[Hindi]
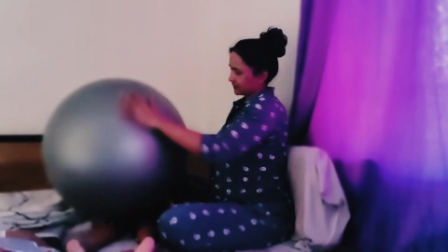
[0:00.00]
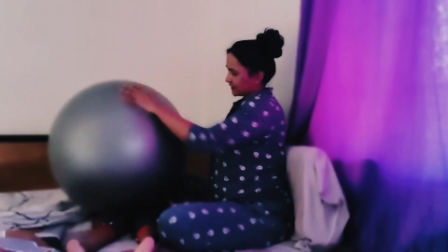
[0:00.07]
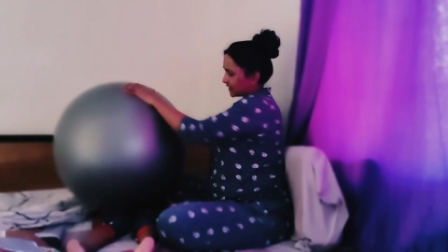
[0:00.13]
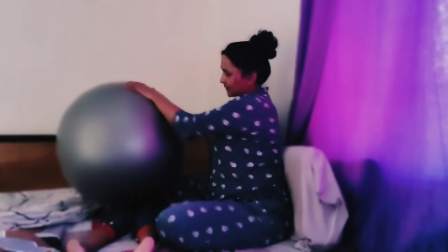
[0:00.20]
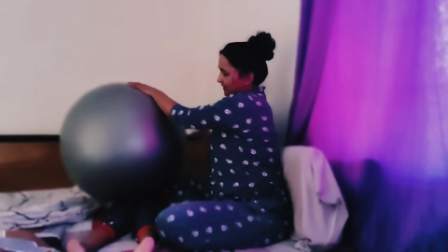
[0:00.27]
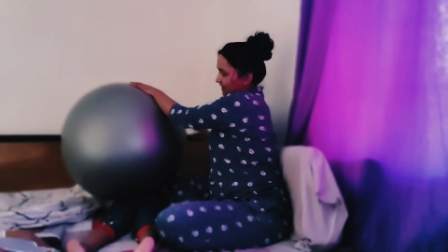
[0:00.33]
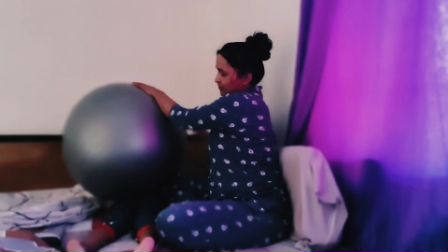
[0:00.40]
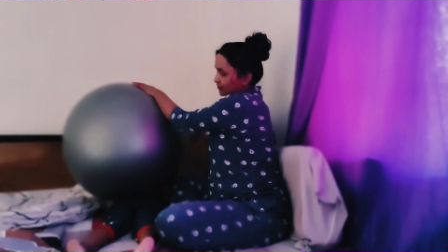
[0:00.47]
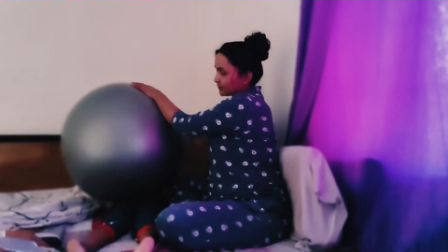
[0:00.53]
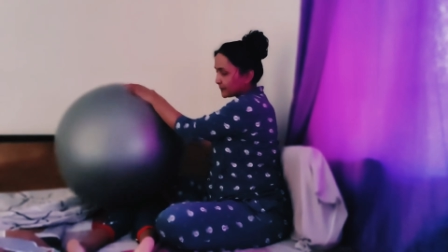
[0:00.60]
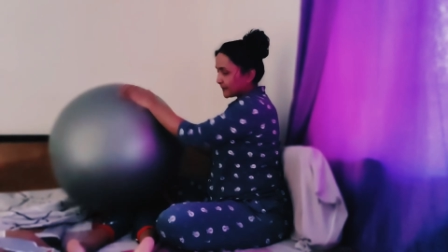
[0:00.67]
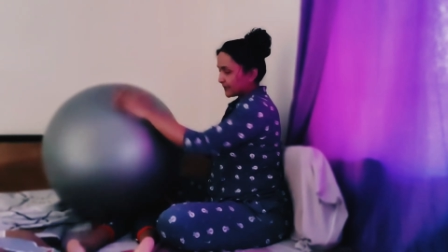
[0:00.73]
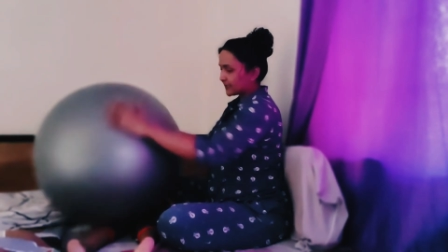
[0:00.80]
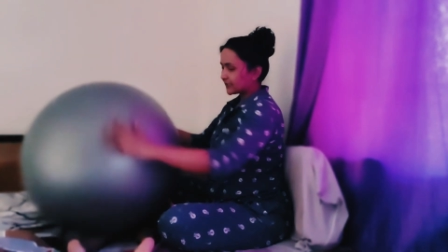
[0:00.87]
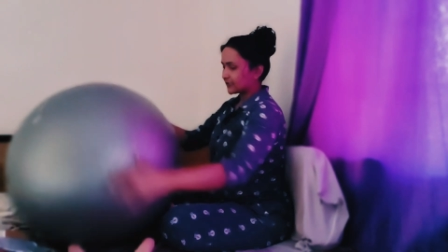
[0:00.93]
हमारा जो
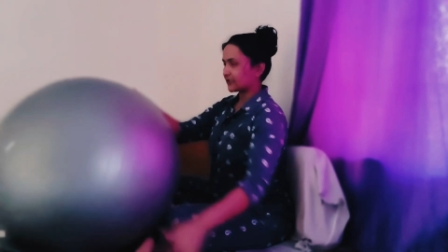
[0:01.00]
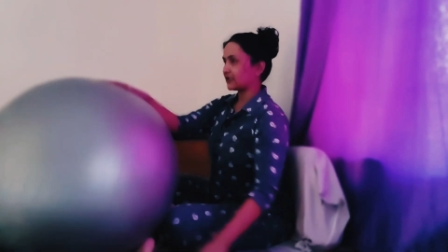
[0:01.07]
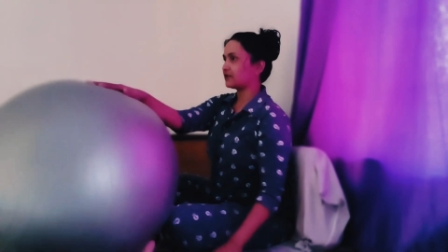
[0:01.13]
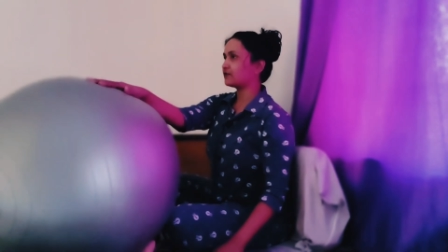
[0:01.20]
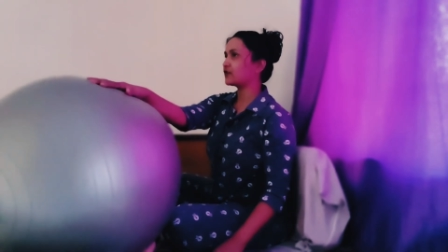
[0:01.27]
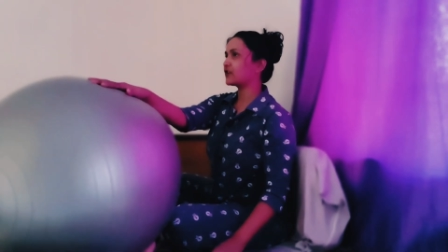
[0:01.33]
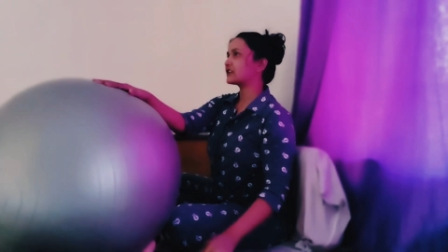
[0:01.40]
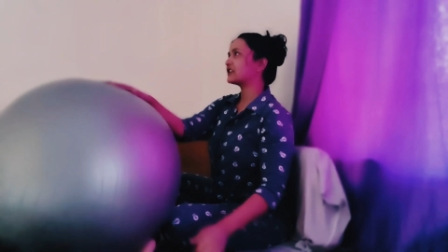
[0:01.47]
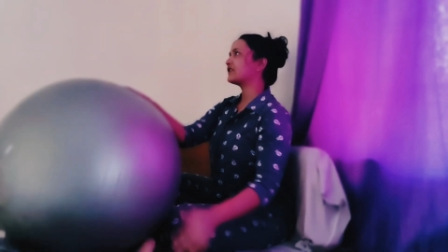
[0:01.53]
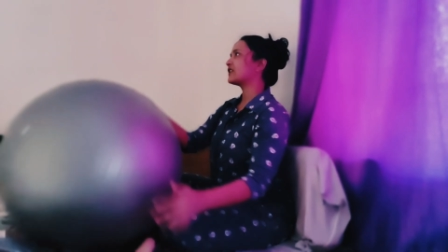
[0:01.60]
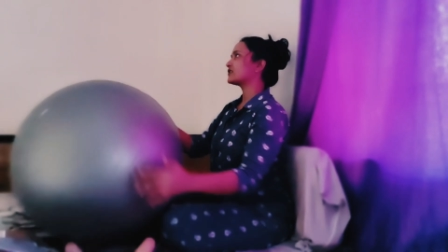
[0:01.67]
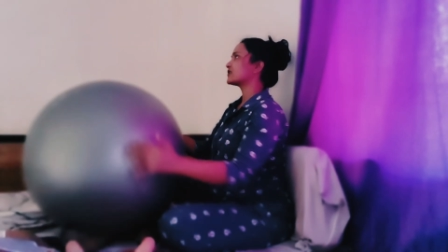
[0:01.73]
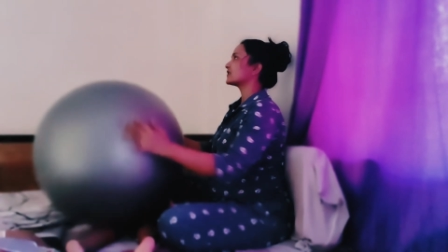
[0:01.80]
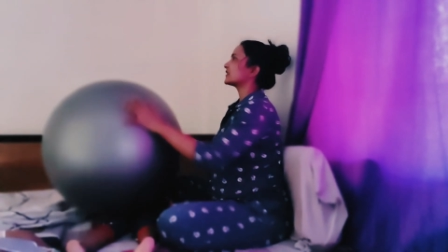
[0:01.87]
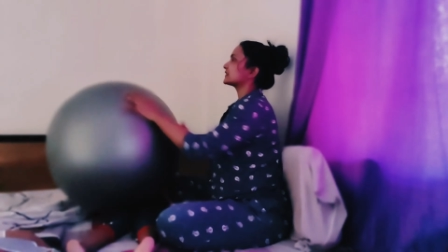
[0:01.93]
ब्रेन है ना वो कैसे
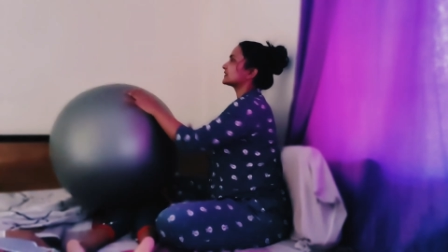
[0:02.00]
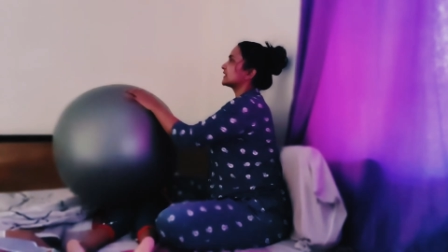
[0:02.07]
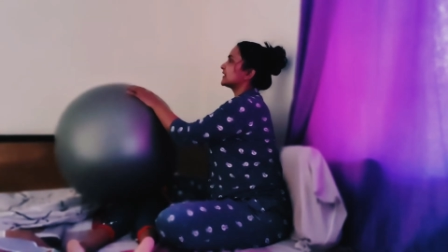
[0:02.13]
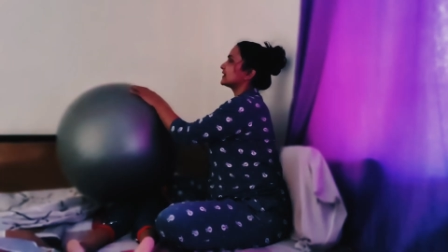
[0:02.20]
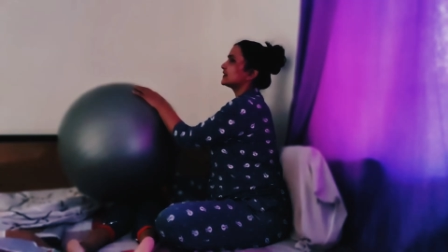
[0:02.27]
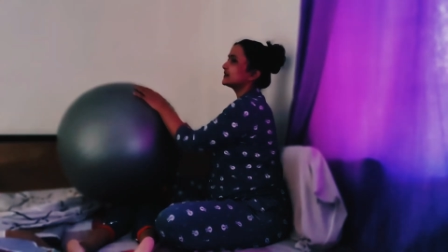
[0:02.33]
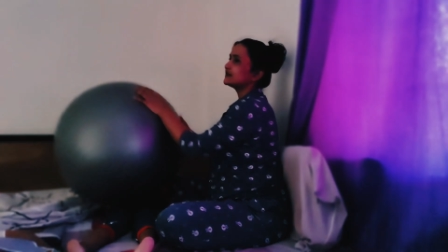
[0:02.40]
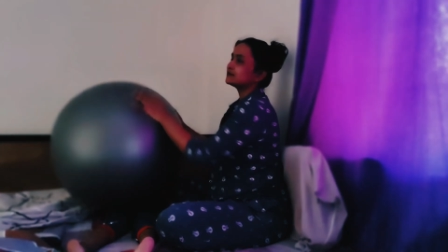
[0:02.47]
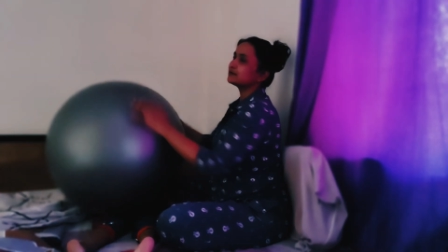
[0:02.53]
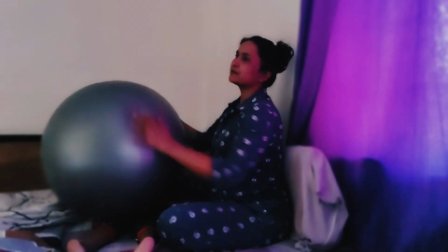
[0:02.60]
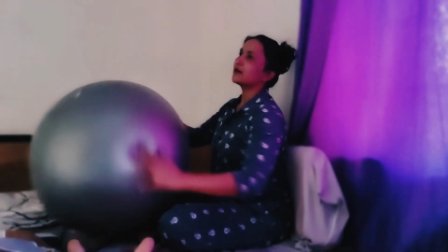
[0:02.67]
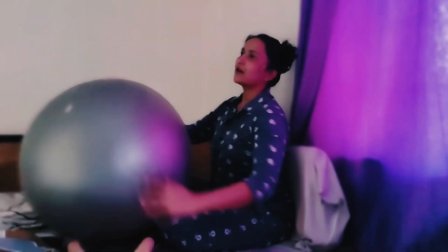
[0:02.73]
फंक्शन करता है कि